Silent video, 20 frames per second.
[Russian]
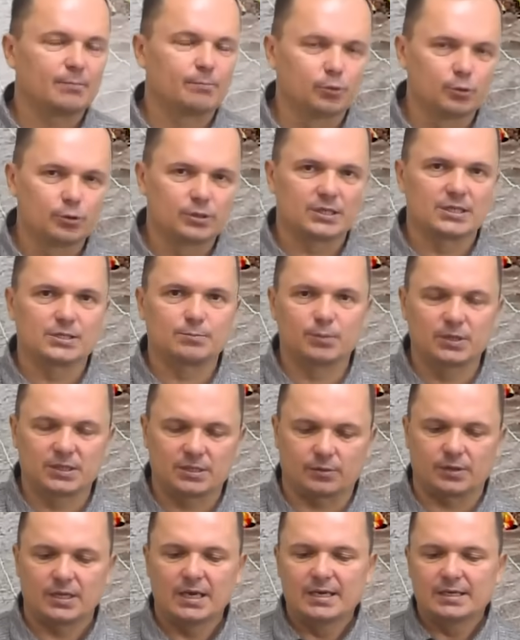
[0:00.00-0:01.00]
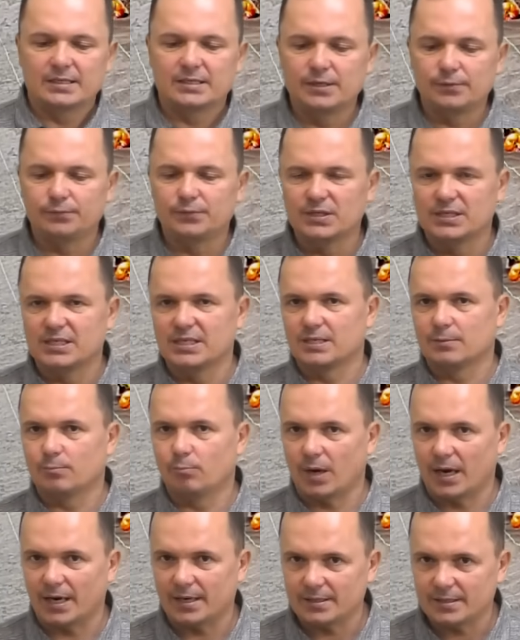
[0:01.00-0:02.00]
будет испытывать дефицит
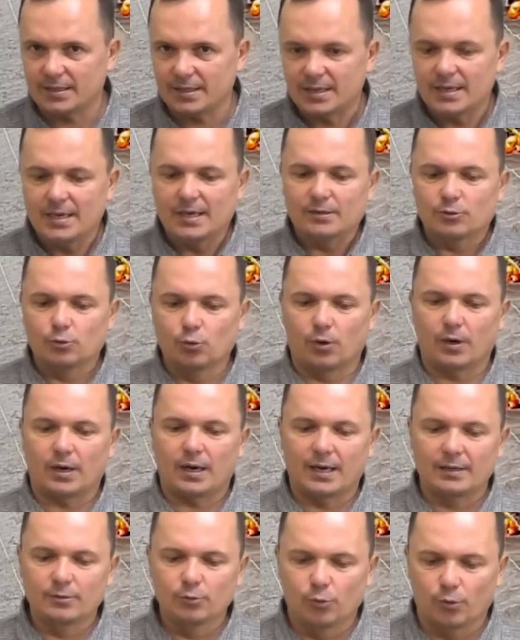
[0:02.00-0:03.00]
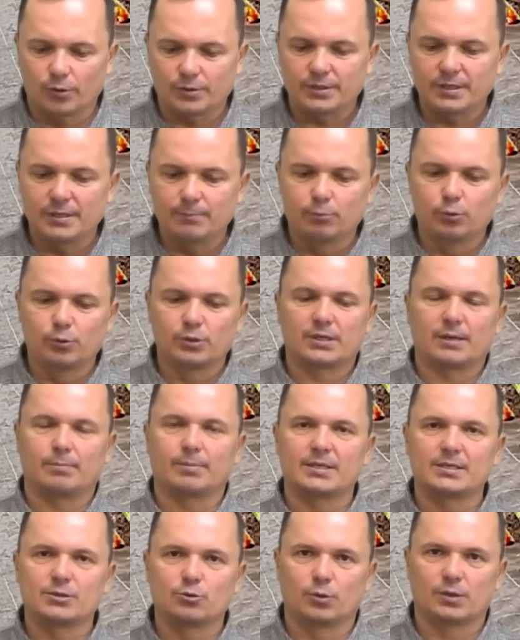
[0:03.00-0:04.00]
магния, то оно не будет
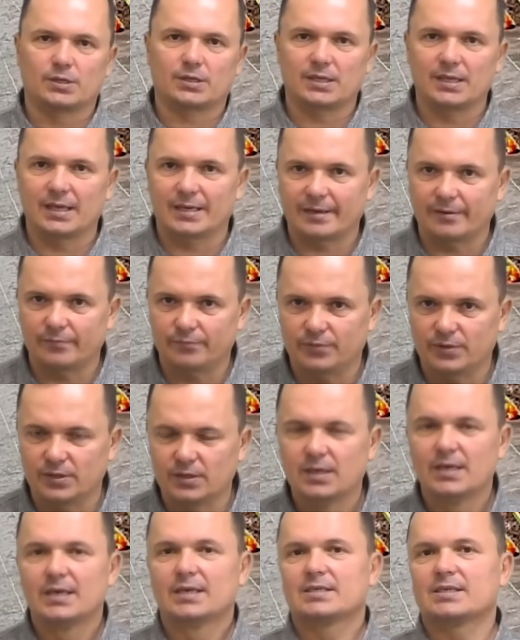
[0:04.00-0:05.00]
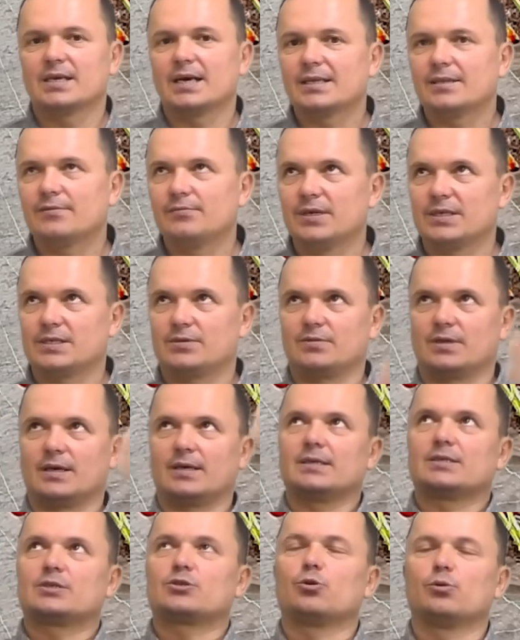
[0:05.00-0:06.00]
образовывать хлорофил.
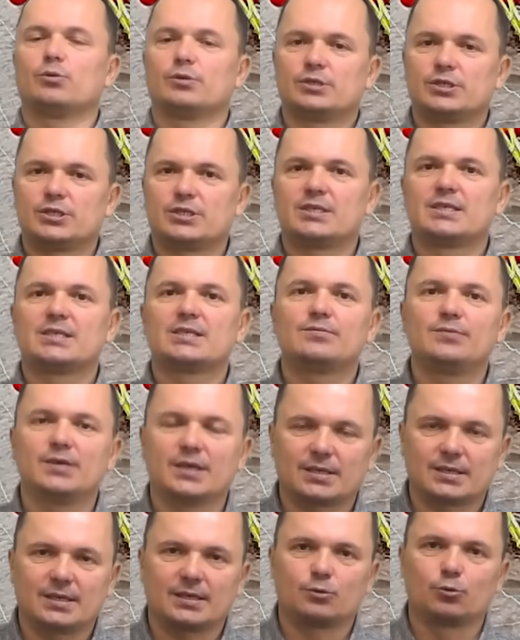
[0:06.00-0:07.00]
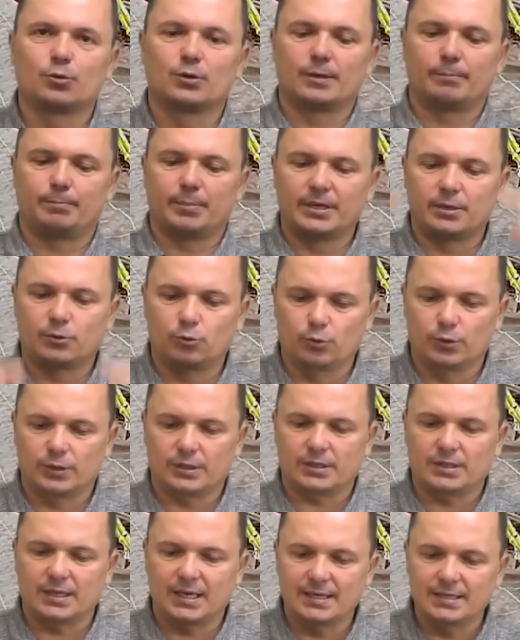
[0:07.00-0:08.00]
Соответственно, солнечный свет, который
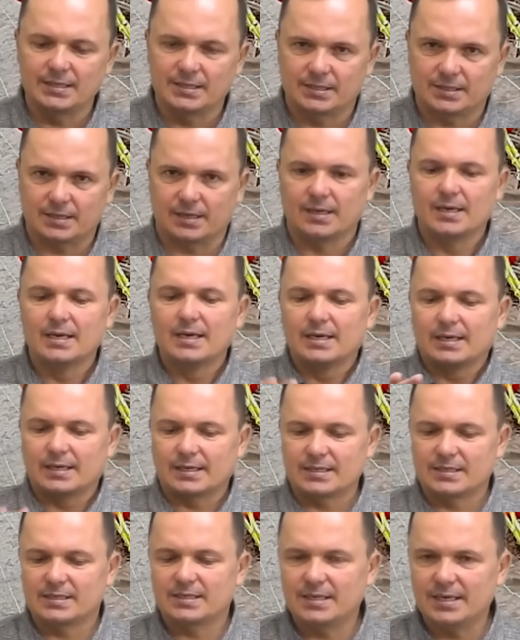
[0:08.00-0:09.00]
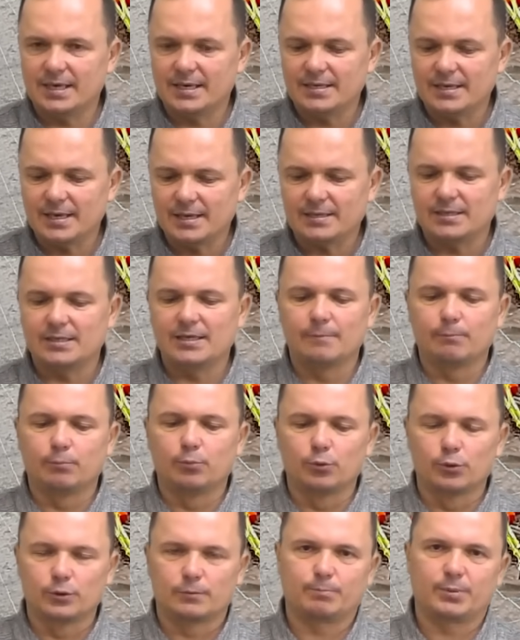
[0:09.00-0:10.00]
приходит на листья растения, не
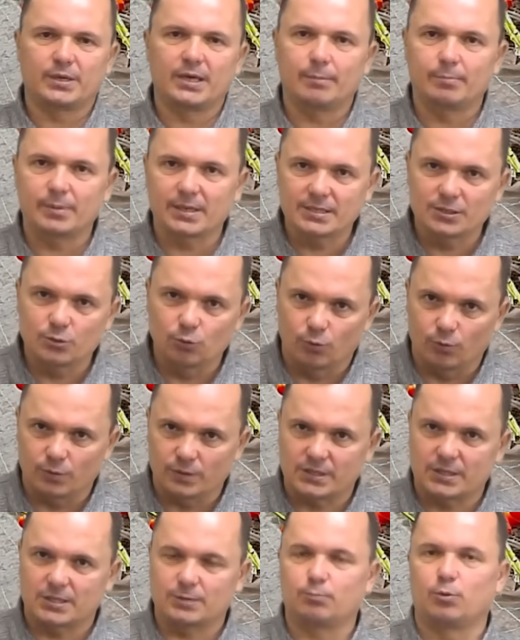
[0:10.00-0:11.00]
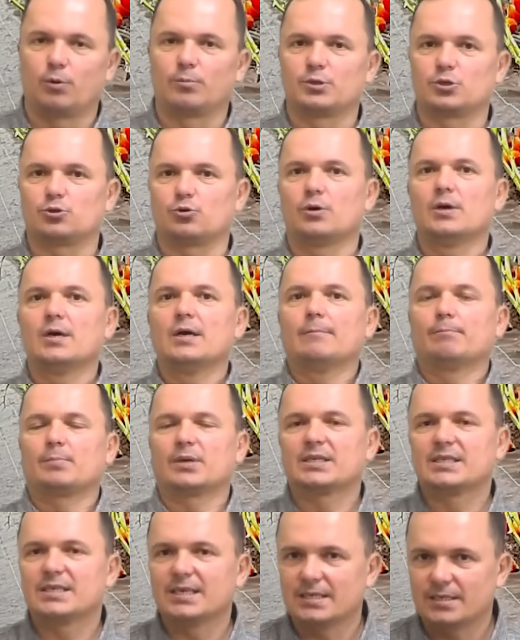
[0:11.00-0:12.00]
будет преобразовываться с помощью
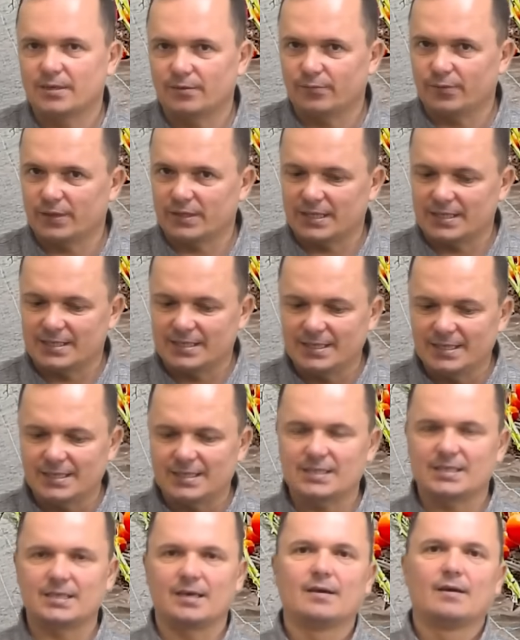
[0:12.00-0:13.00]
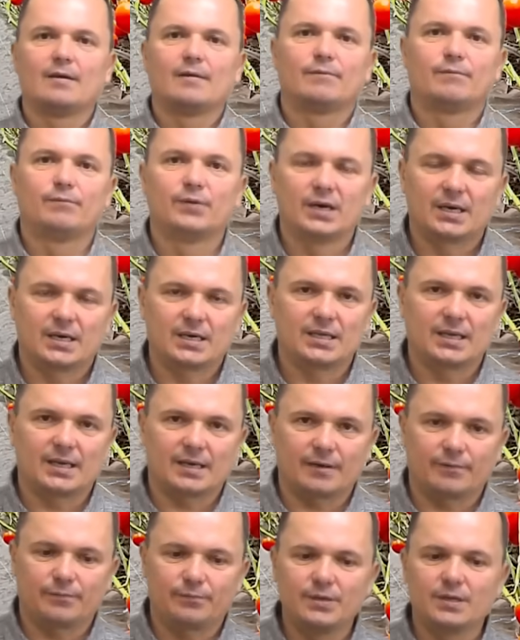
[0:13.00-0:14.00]
процесса фотосинтеза в
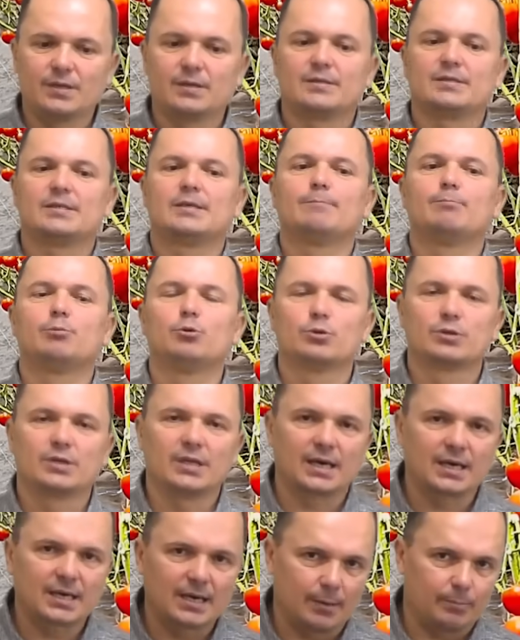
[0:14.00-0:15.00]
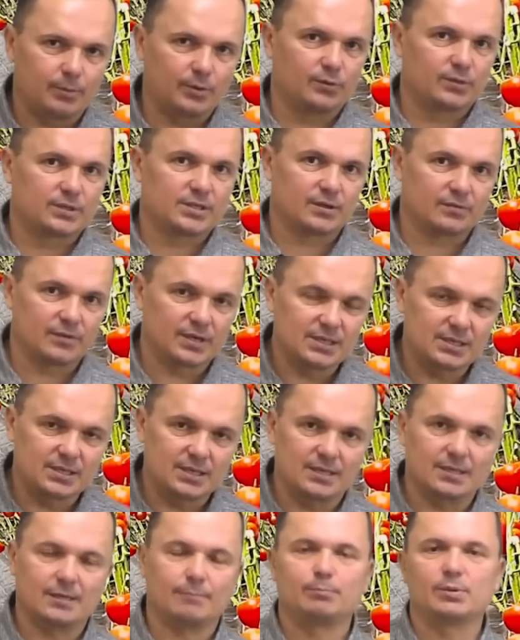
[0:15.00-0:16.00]
хлорофил, не будут накапливаться в
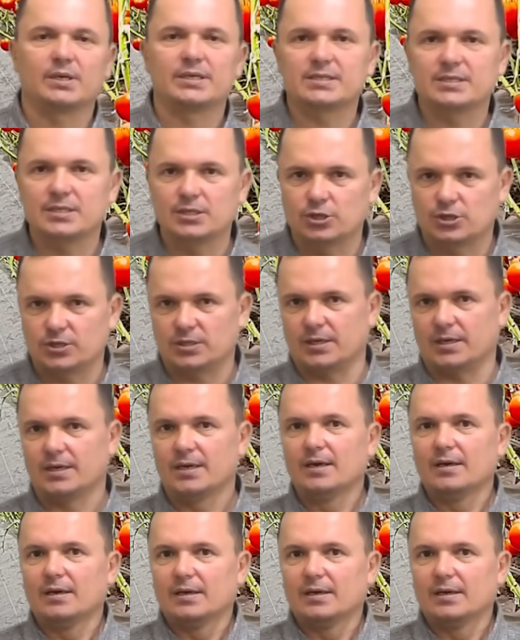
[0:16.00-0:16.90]
растении пластические